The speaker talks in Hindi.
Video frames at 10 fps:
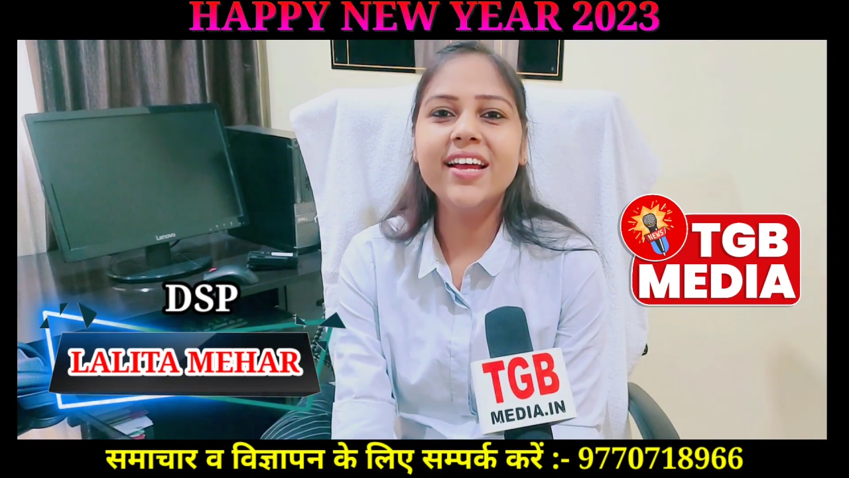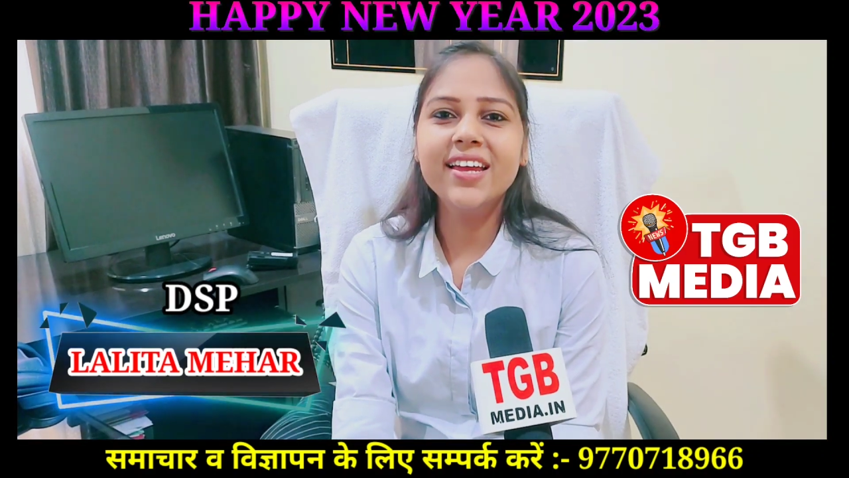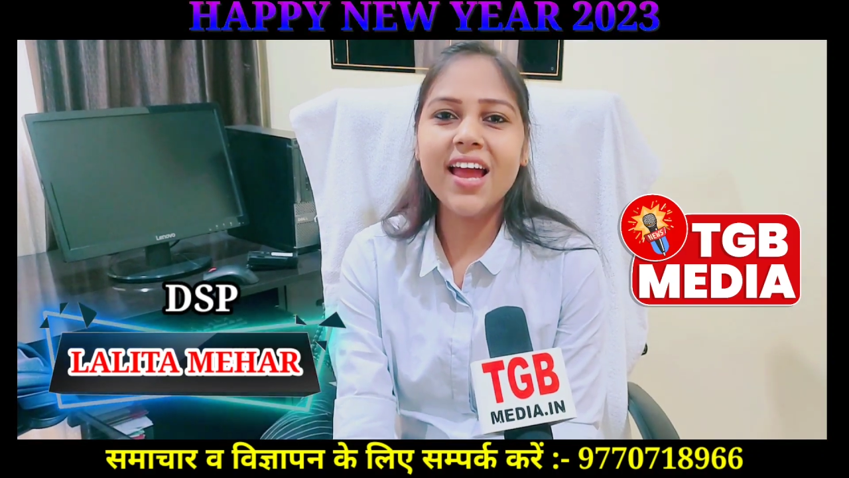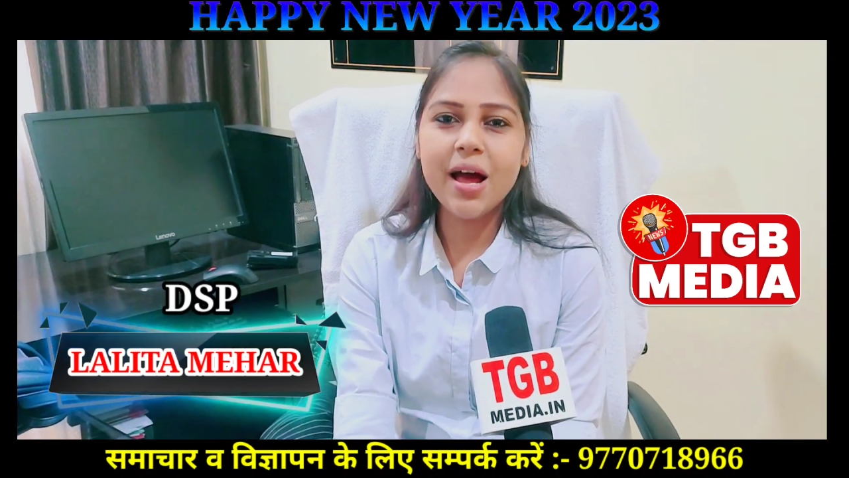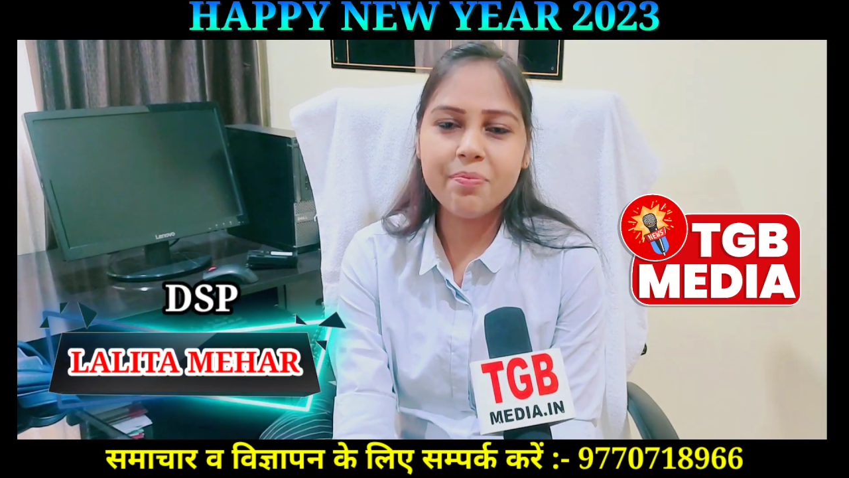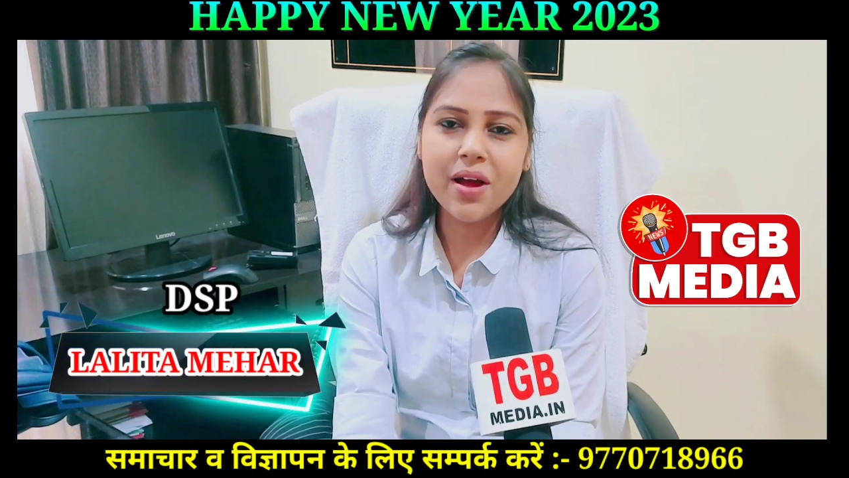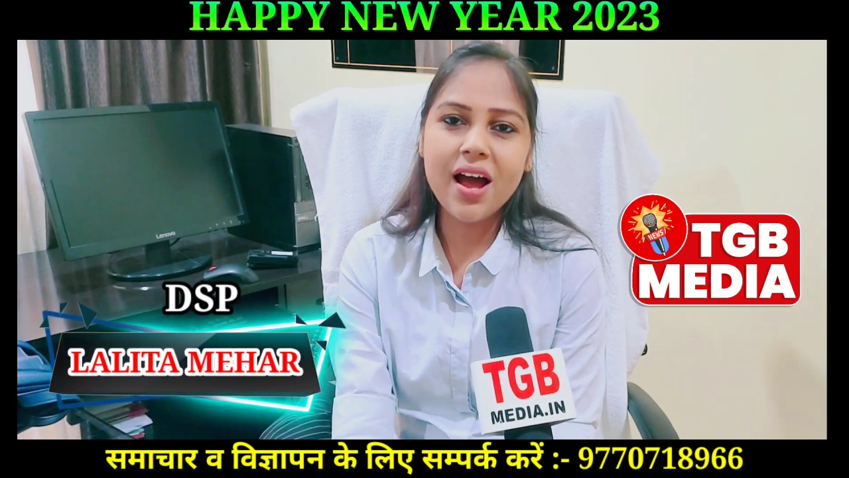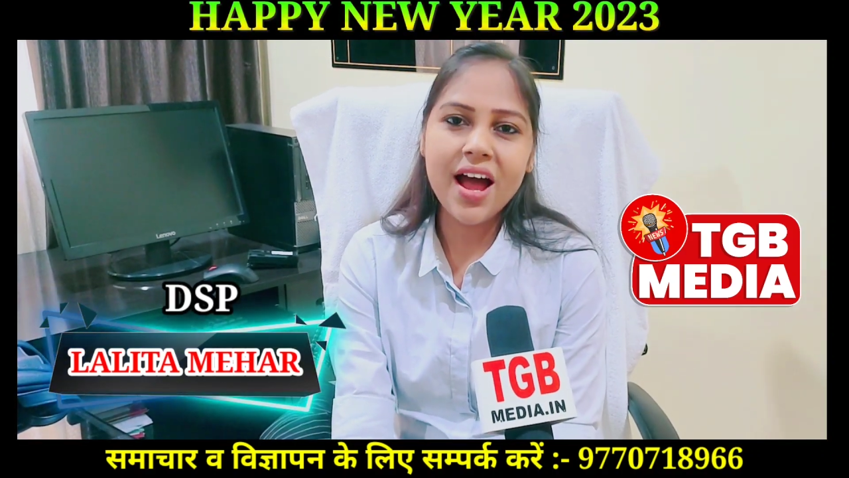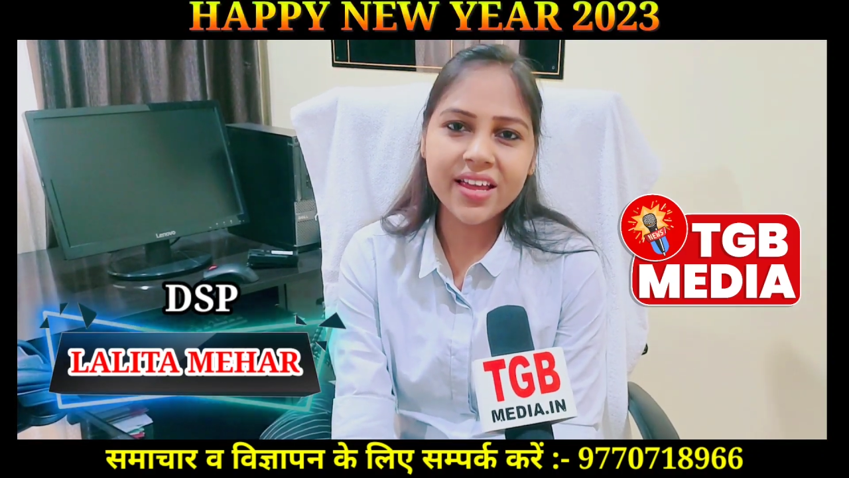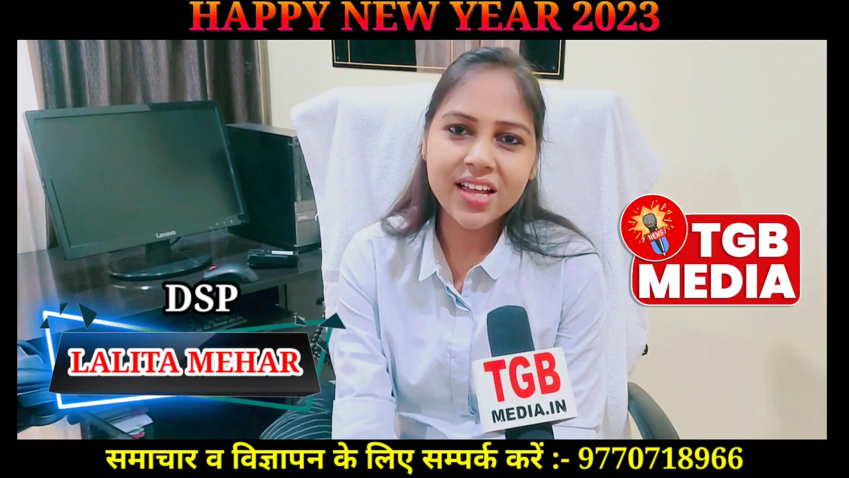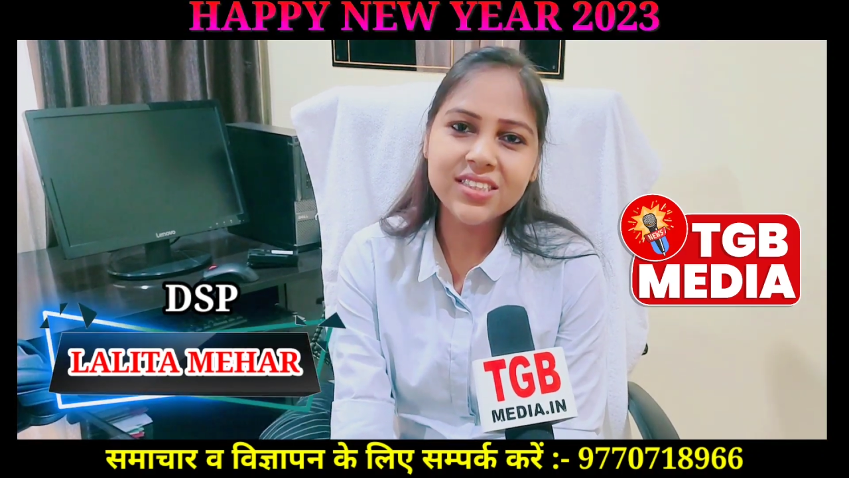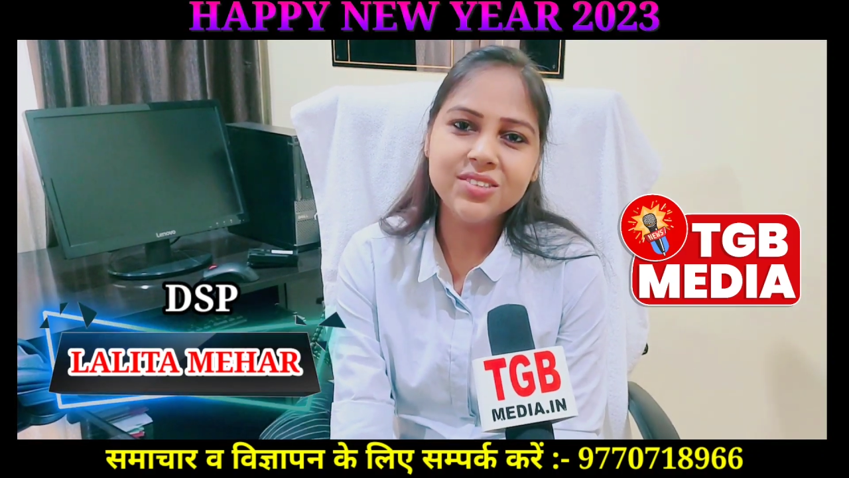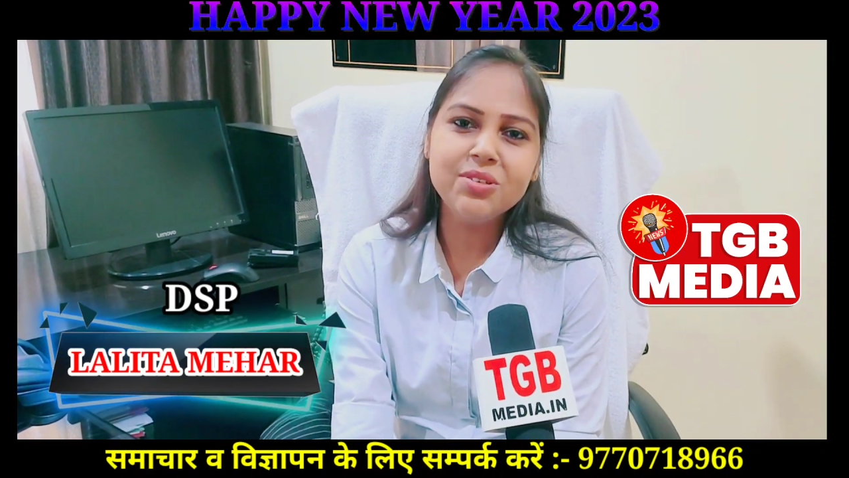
ताकि आपका आगे का